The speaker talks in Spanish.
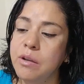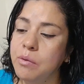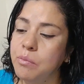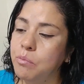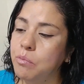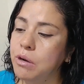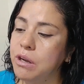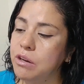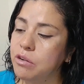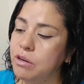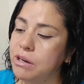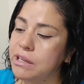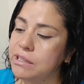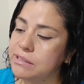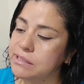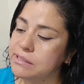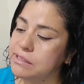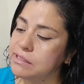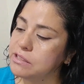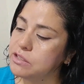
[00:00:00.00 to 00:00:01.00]
Bueno, las
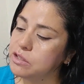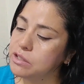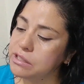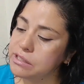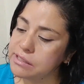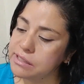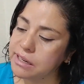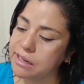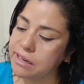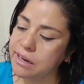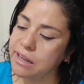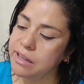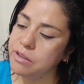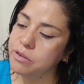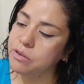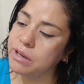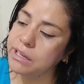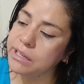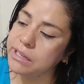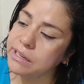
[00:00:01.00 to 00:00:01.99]
estaciones de
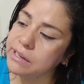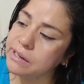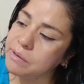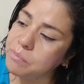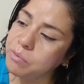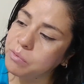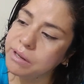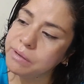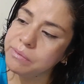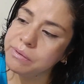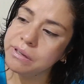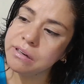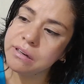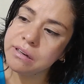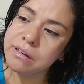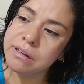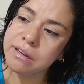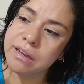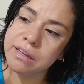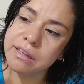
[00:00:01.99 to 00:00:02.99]
radio, aquí le
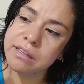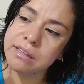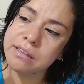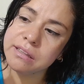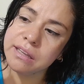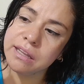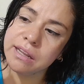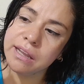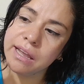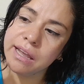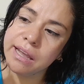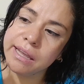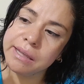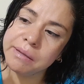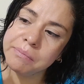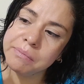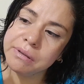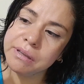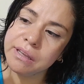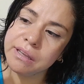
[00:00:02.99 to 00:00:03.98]
mueven, aquí tiene
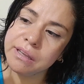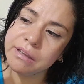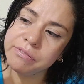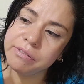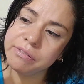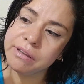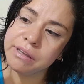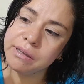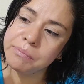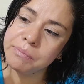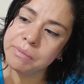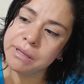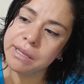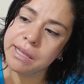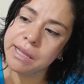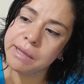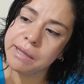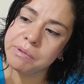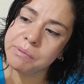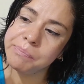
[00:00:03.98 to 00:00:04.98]
AM, FM,
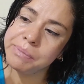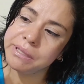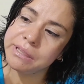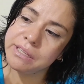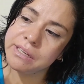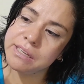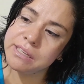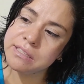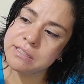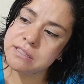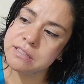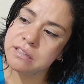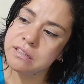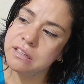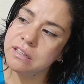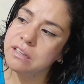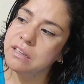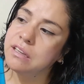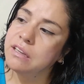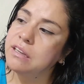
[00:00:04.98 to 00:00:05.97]
MP3,
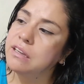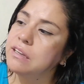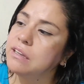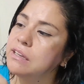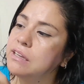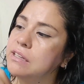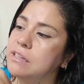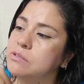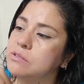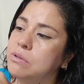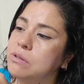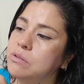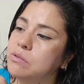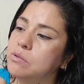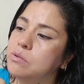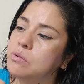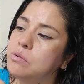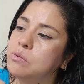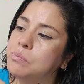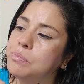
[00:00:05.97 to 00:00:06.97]
que es
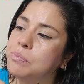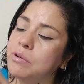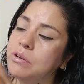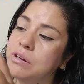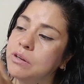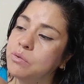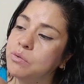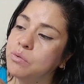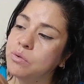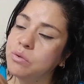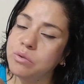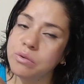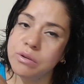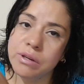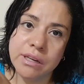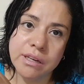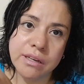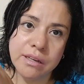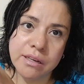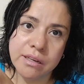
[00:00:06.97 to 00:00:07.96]
cuando pone uno
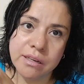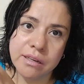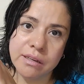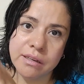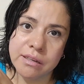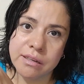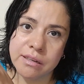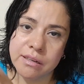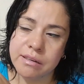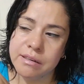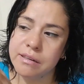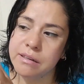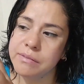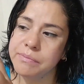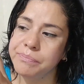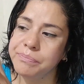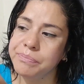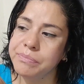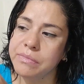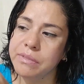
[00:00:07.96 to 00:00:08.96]

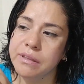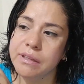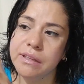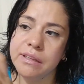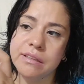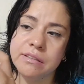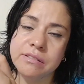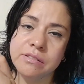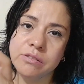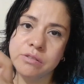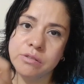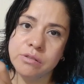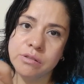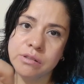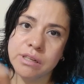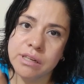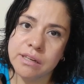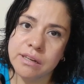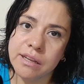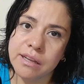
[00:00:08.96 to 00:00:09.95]
el esto,
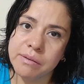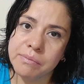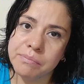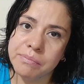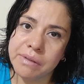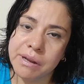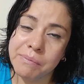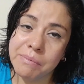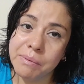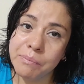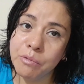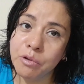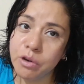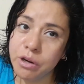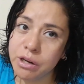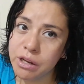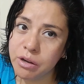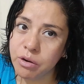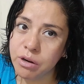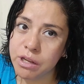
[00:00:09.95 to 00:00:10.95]
la, la
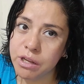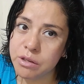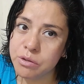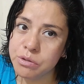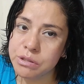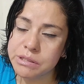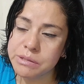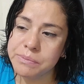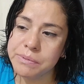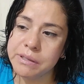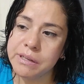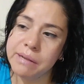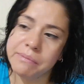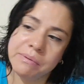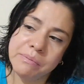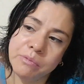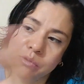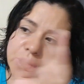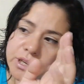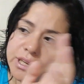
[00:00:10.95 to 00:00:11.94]
memoria o la USB, la
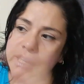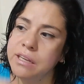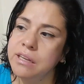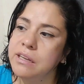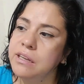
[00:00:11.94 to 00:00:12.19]
memoria,